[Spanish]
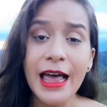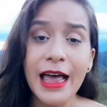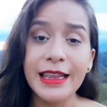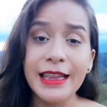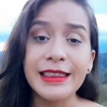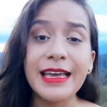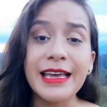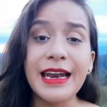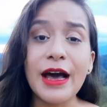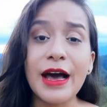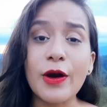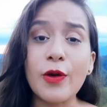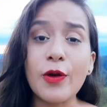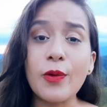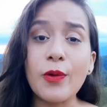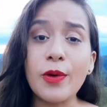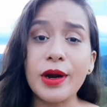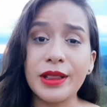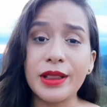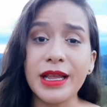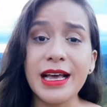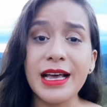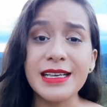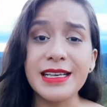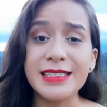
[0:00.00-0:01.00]
de la
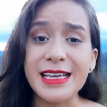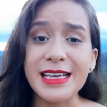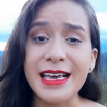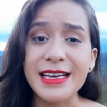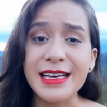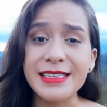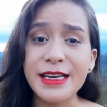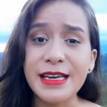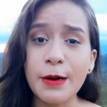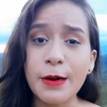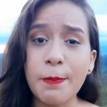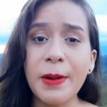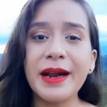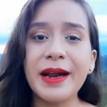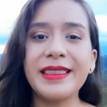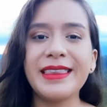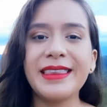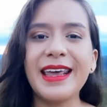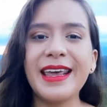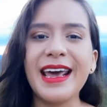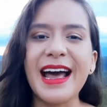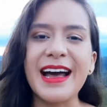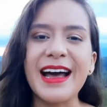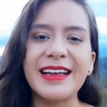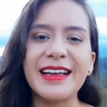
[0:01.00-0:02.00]
gobernanza, de hacer parte
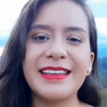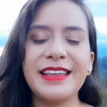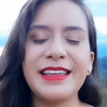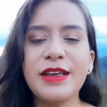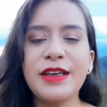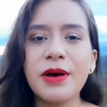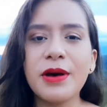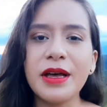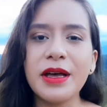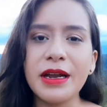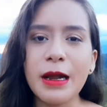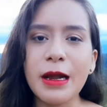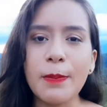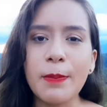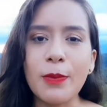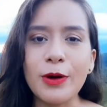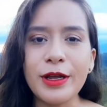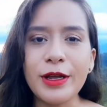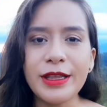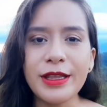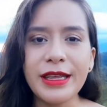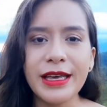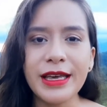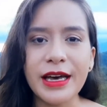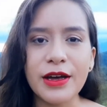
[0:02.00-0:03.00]
activa de la
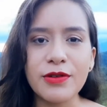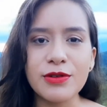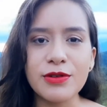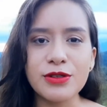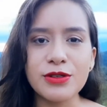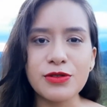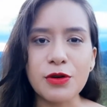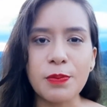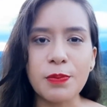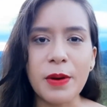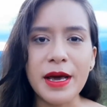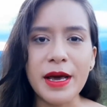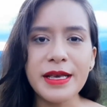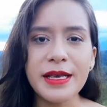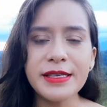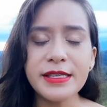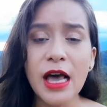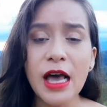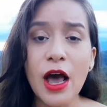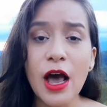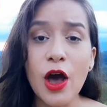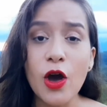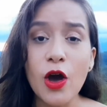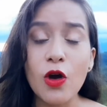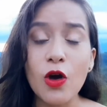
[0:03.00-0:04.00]
política en nuestro país,
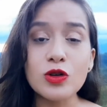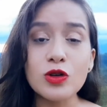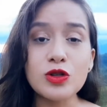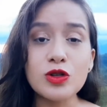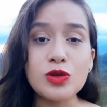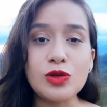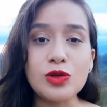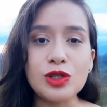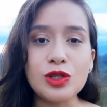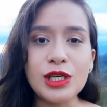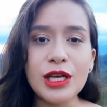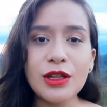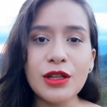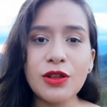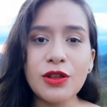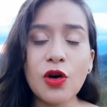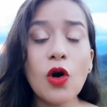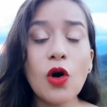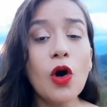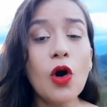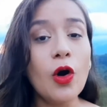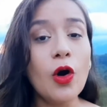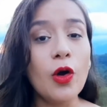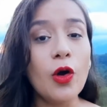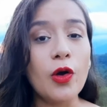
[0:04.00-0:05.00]
construyendo
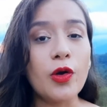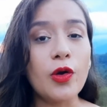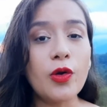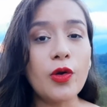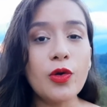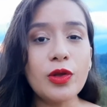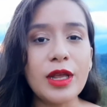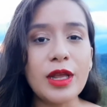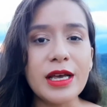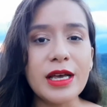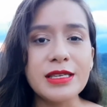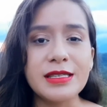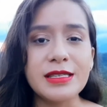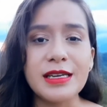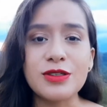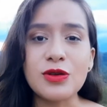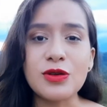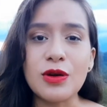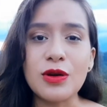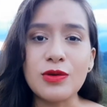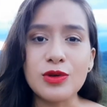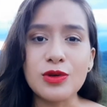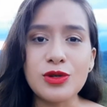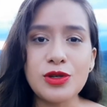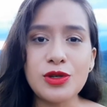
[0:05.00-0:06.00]
rutas de
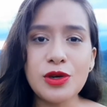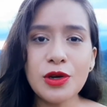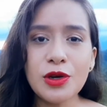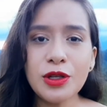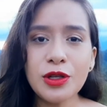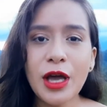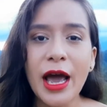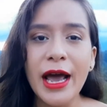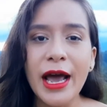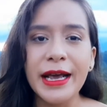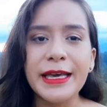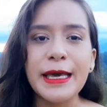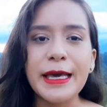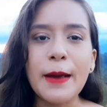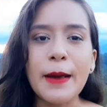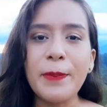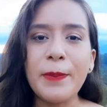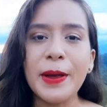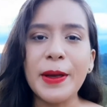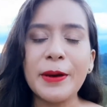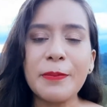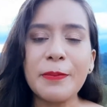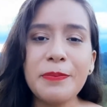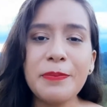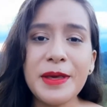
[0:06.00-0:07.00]
solución que
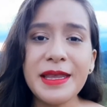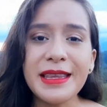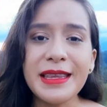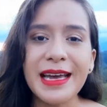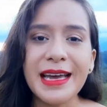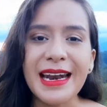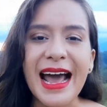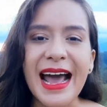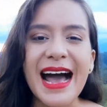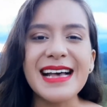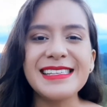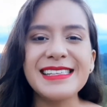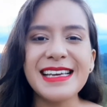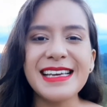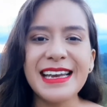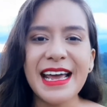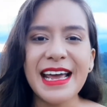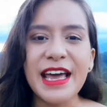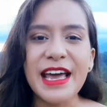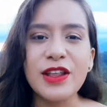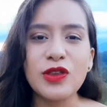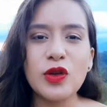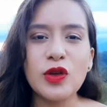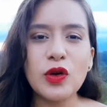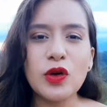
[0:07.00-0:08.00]
permitan hacer
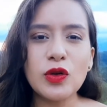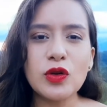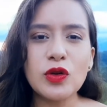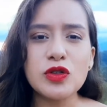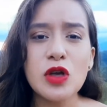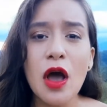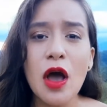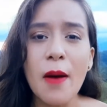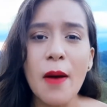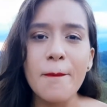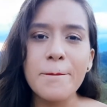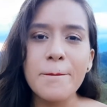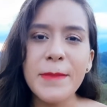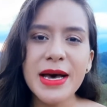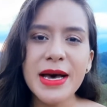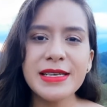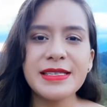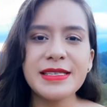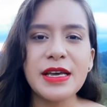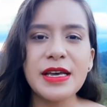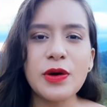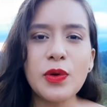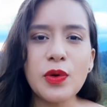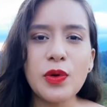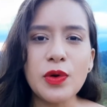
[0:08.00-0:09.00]
entornos más
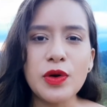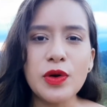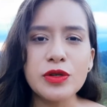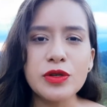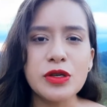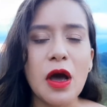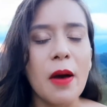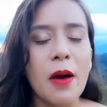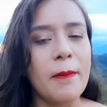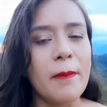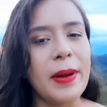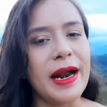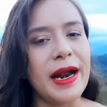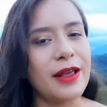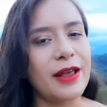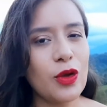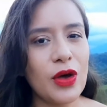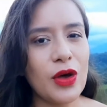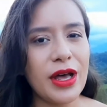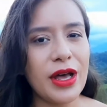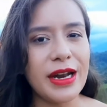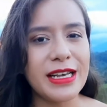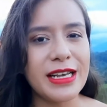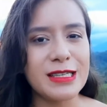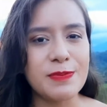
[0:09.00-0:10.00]
seguros para
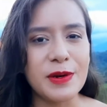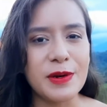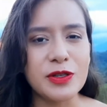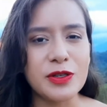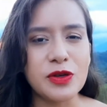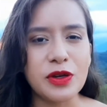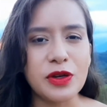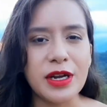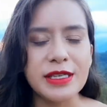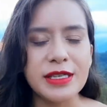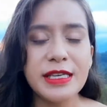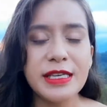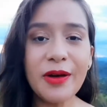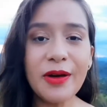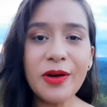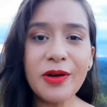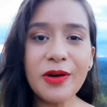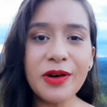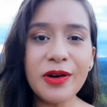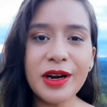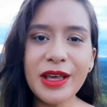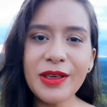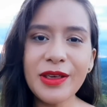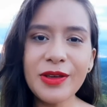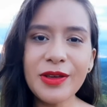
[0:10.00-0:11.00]
todas las personas.
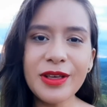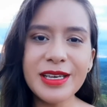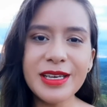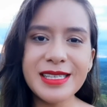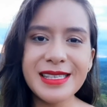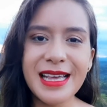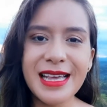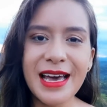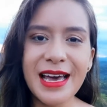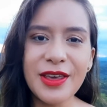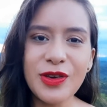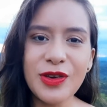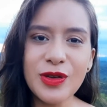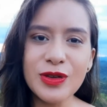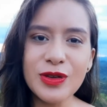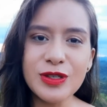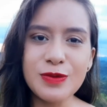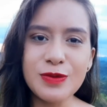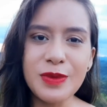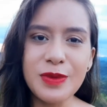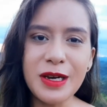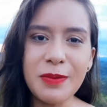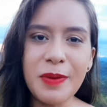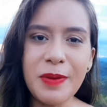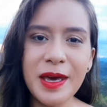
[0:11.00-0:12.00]
ocurrido de este año
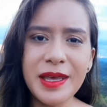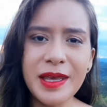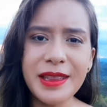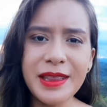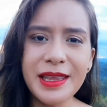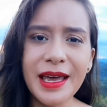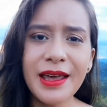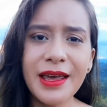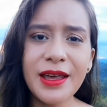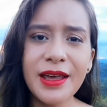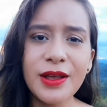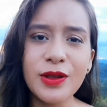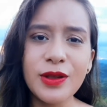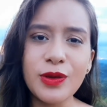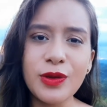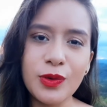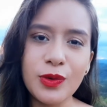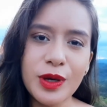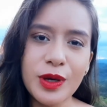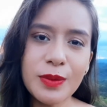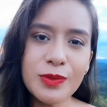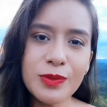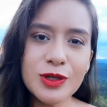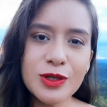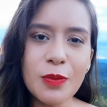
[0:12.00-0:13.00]
2020,
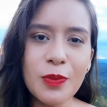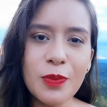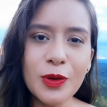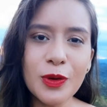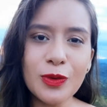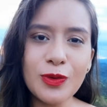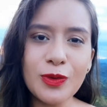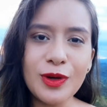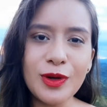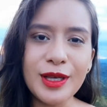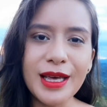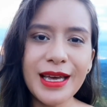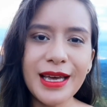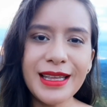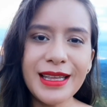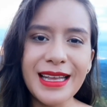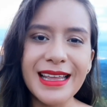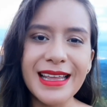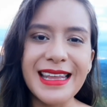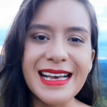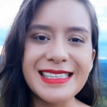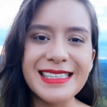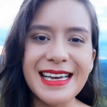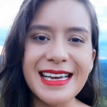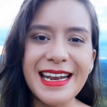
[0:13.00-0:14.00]
tuvimos la oportunidad de
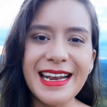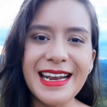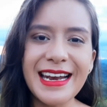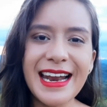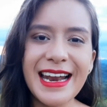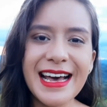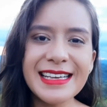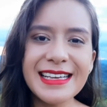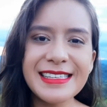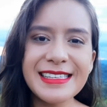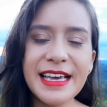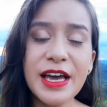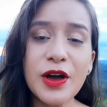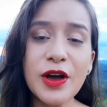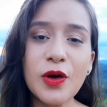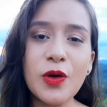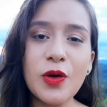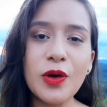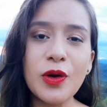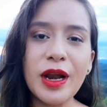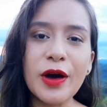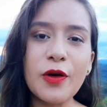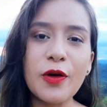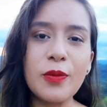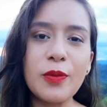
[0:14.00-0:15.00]
hacer enlace con
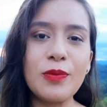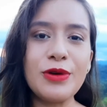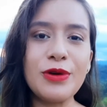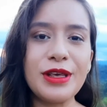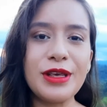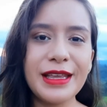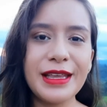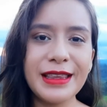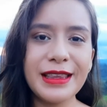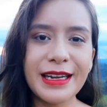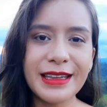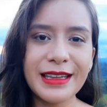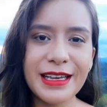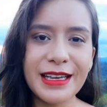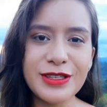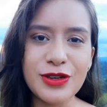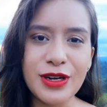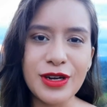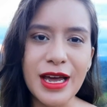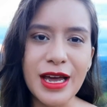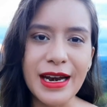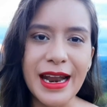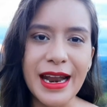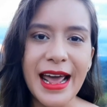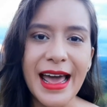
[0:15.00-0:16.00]
la comunidad internacional
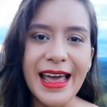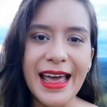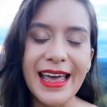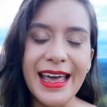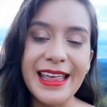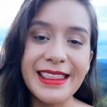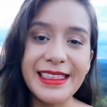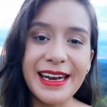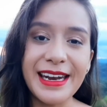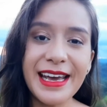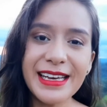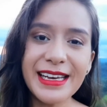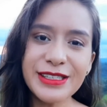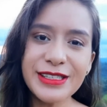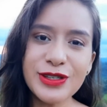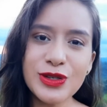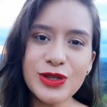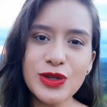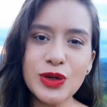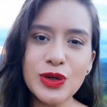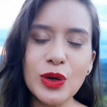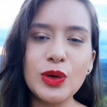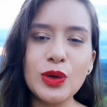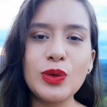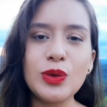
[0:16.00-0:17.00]
entre ellos
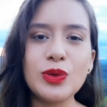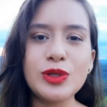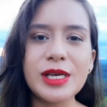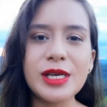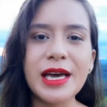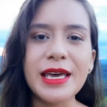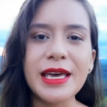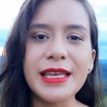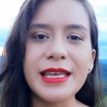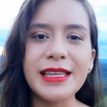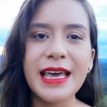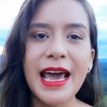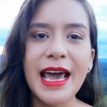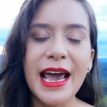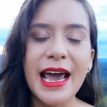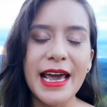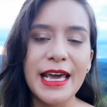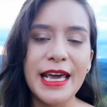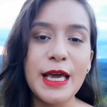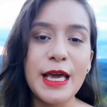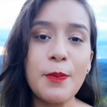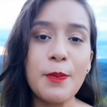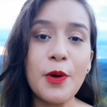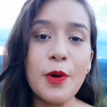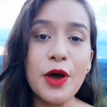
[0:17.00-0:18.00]
con USAID,
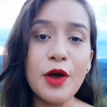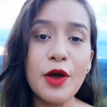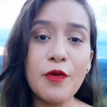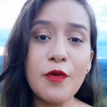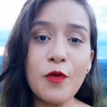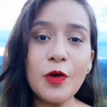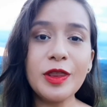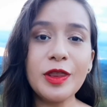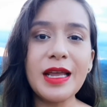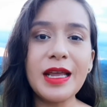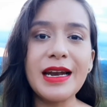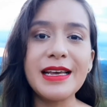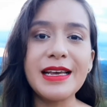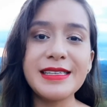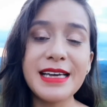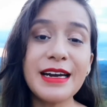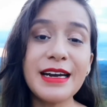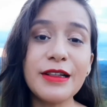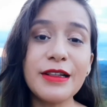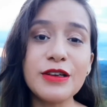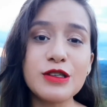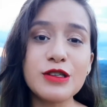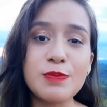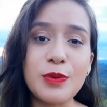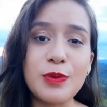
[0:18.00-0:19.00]
y poder fortalecer
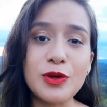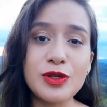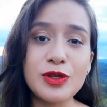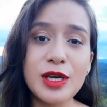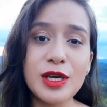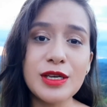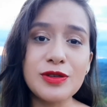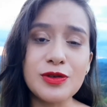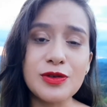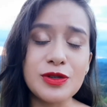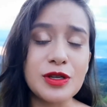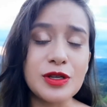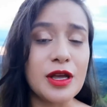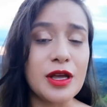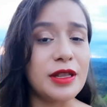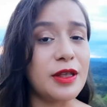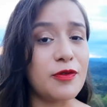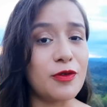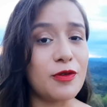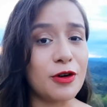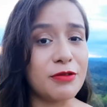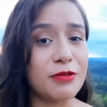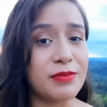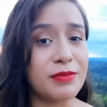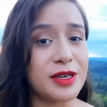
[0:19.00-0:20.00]
los procesos de
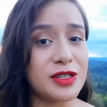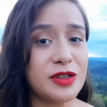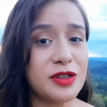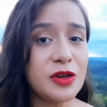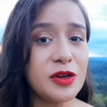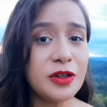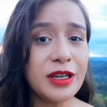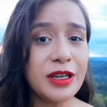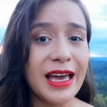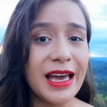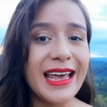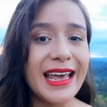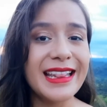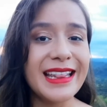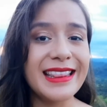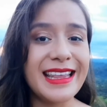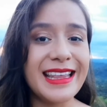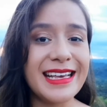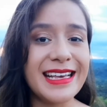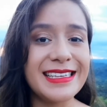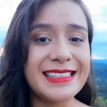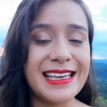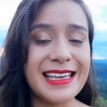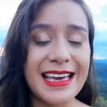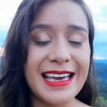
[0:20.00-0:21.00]
formación
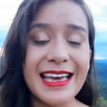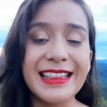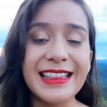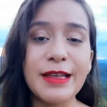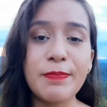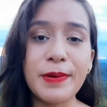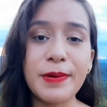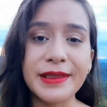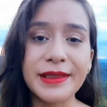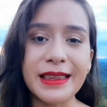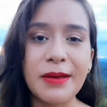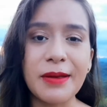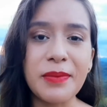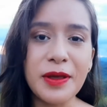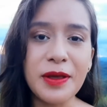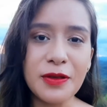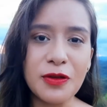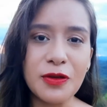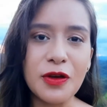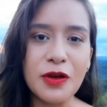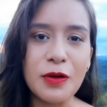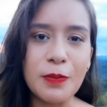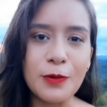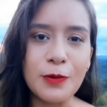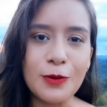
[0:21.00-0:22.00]
desde el departamento
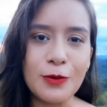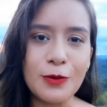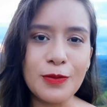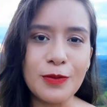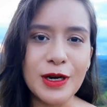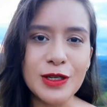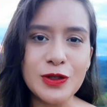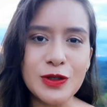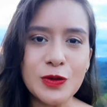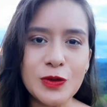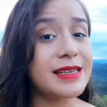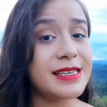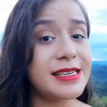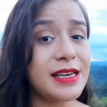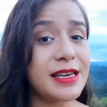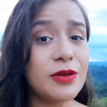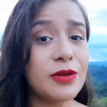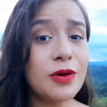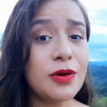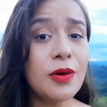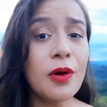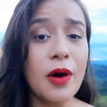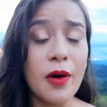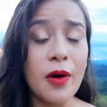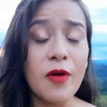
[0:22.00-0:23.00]
del Putumayo, haciendo
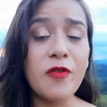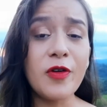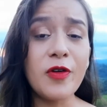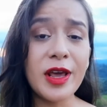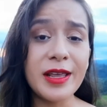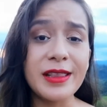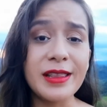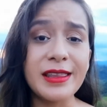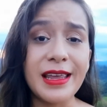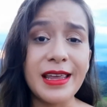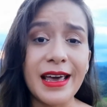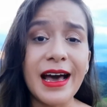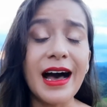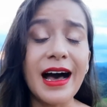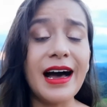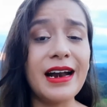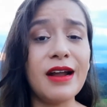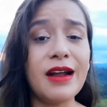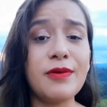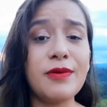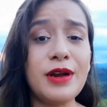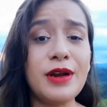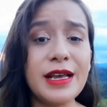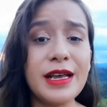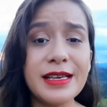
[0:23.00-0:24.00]
frente a la
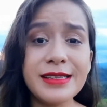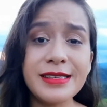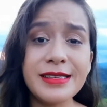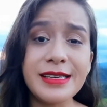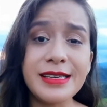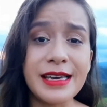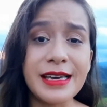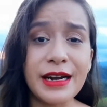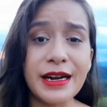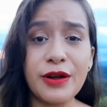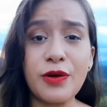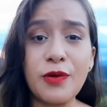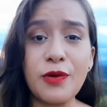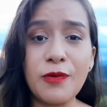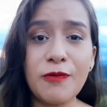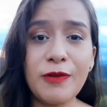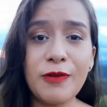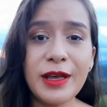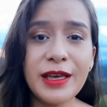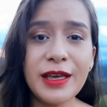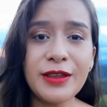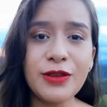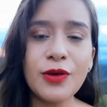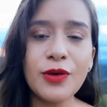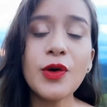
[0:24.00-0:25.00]
violencia y el
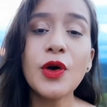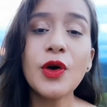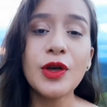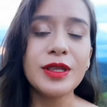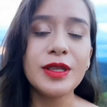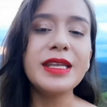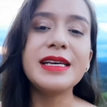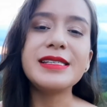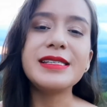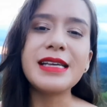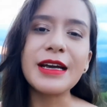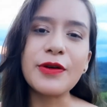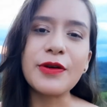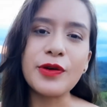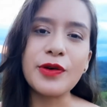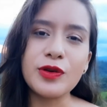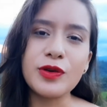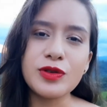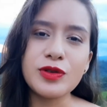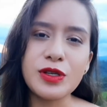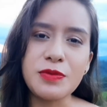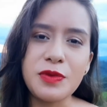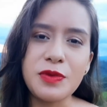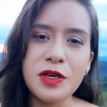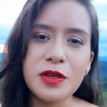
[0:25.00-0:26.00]
conflicto desde el
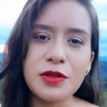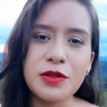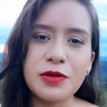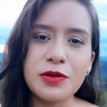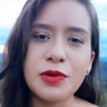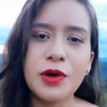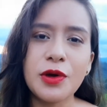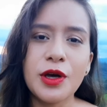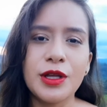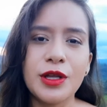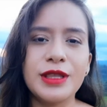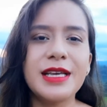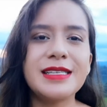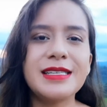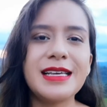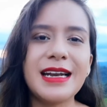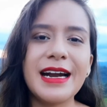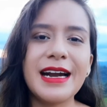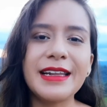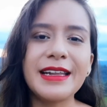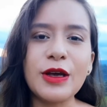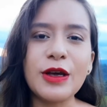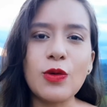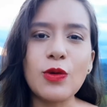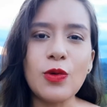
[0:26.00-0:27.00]
conocimiento, desde la
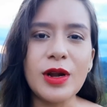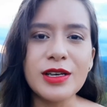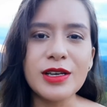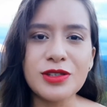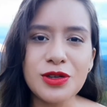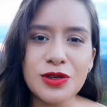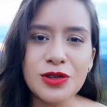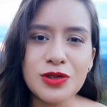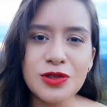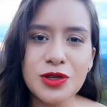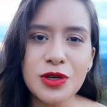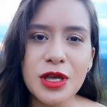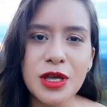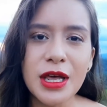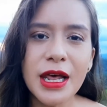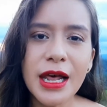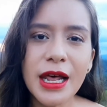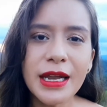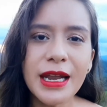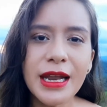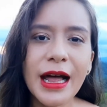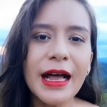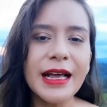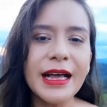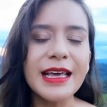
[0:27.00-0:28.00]
articulación
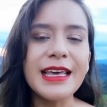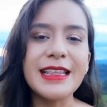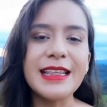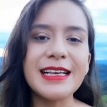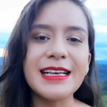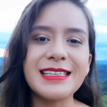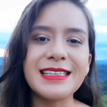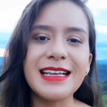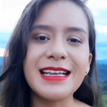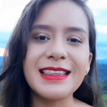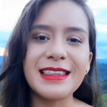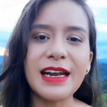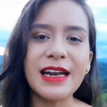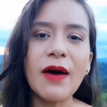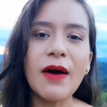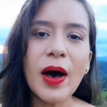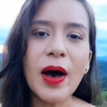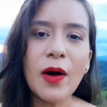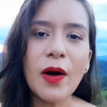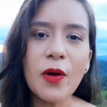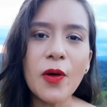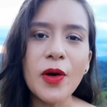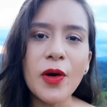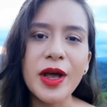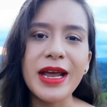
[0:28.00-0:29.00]
ciudadana y desde el
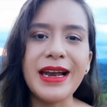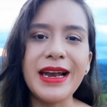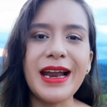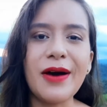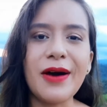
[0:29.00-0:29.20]
trabajo en la